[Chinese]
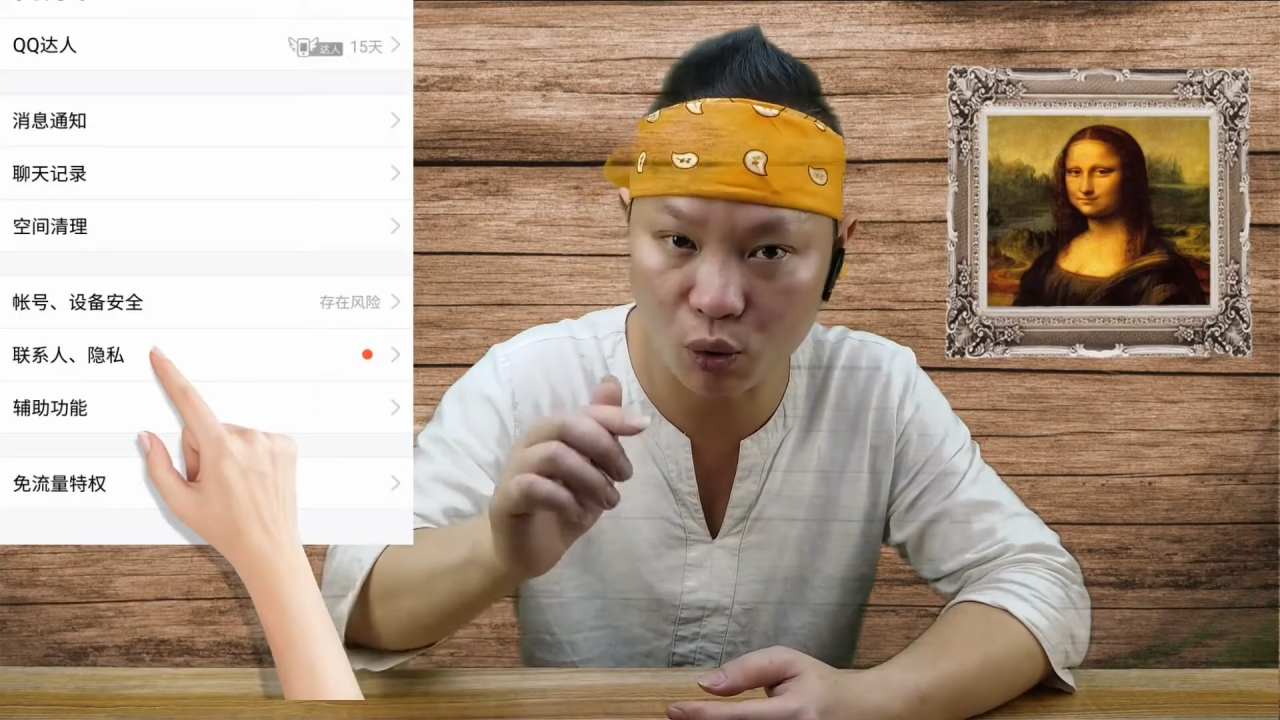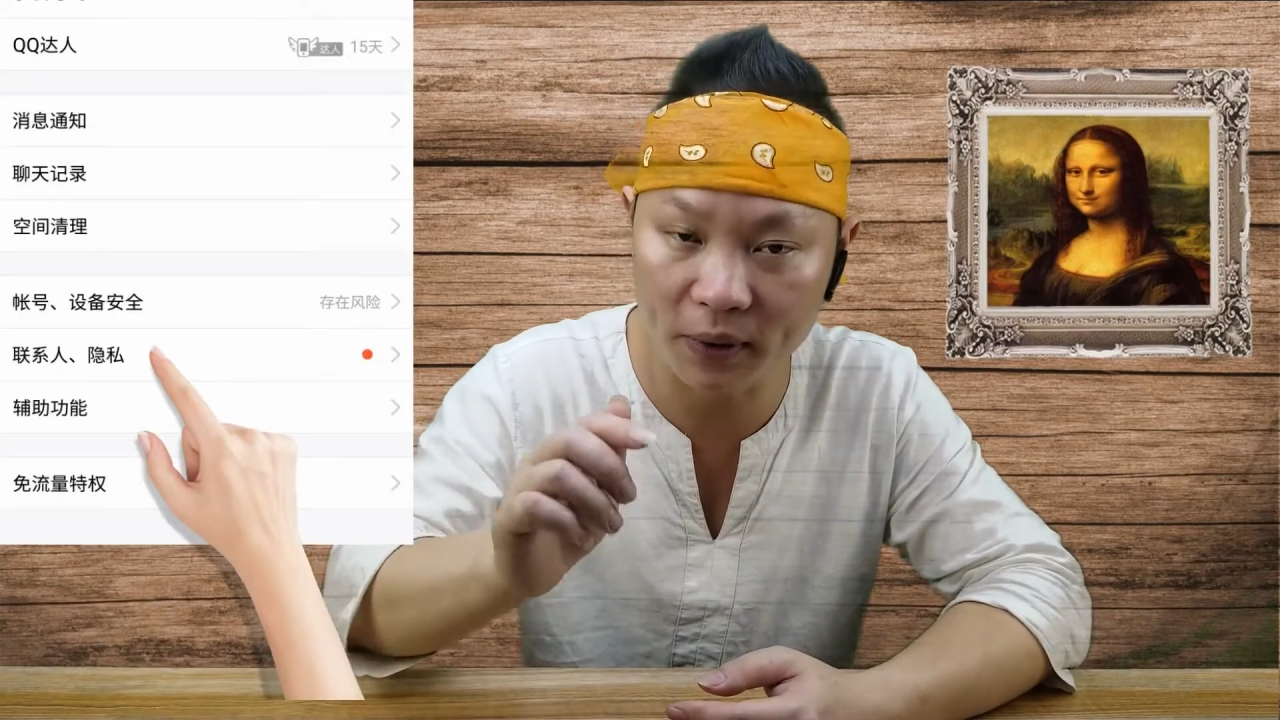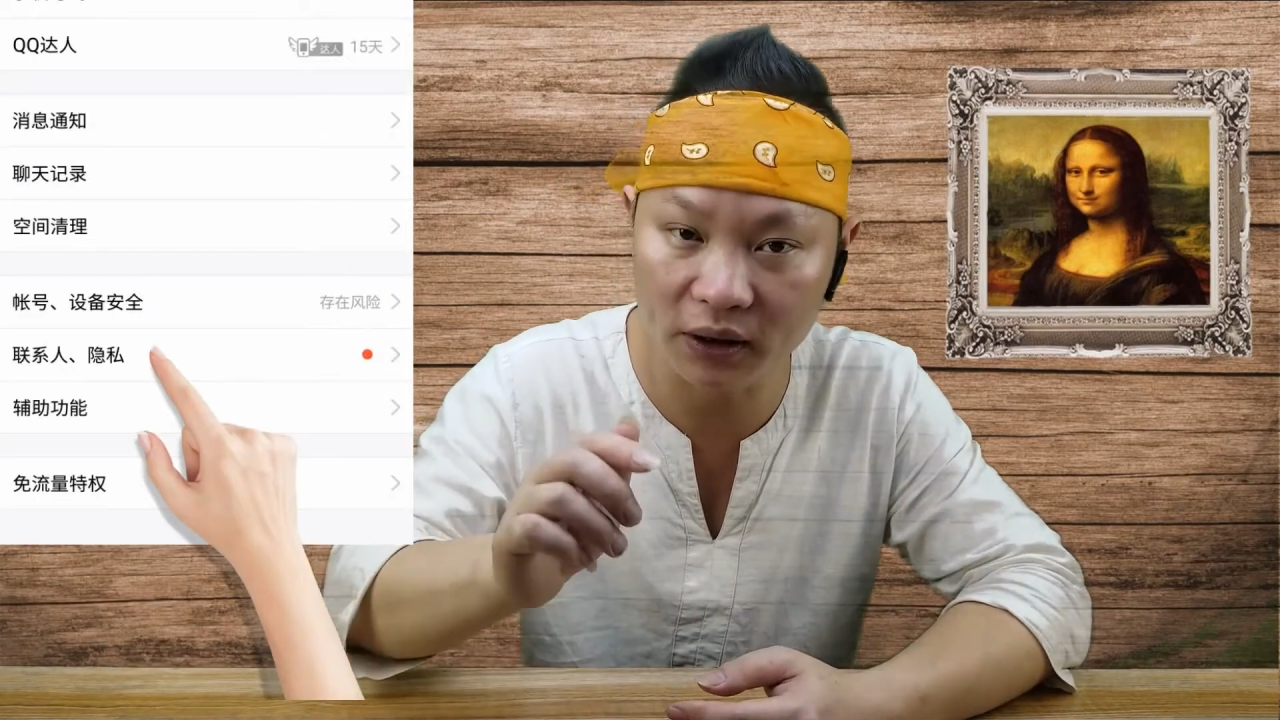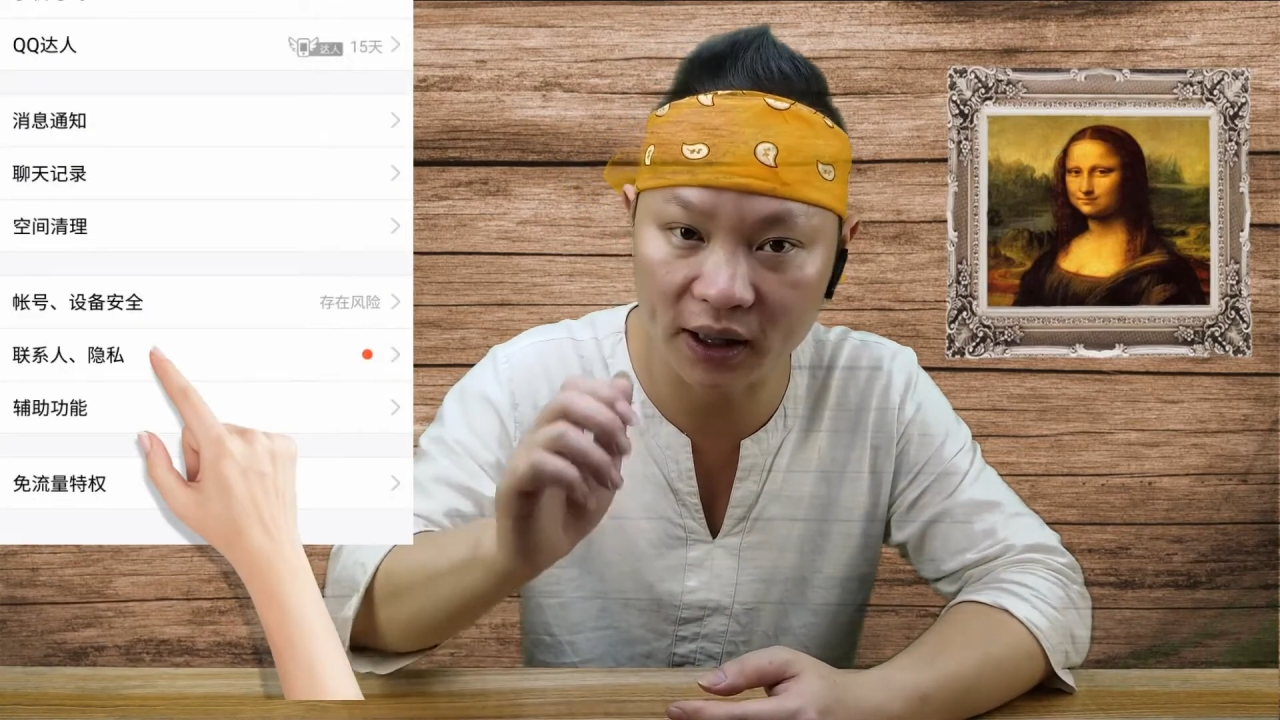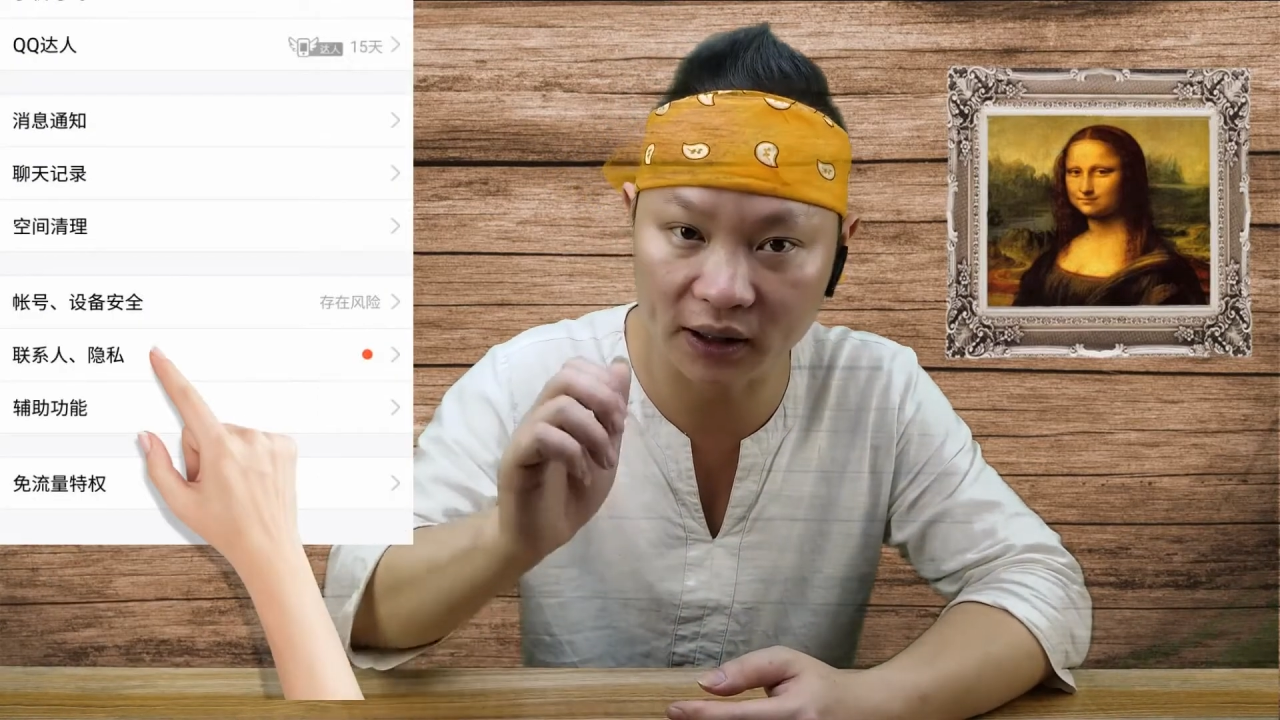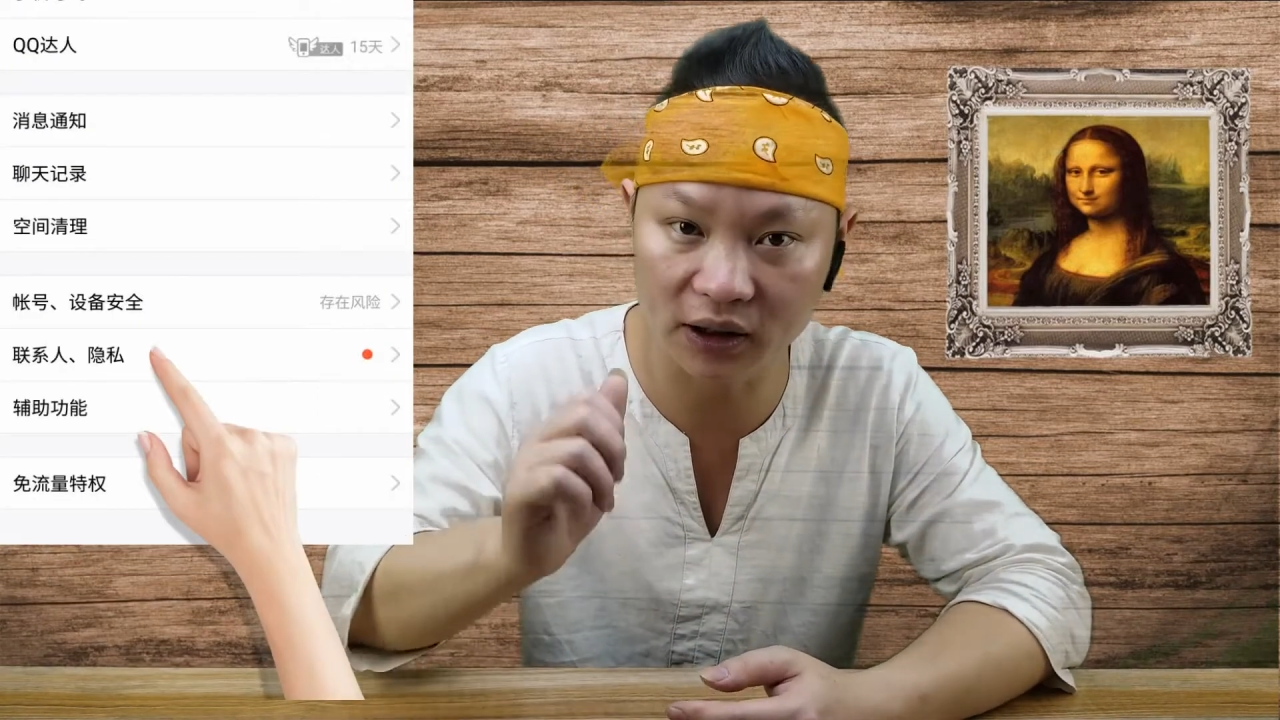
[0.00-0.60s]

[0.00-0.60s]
我们点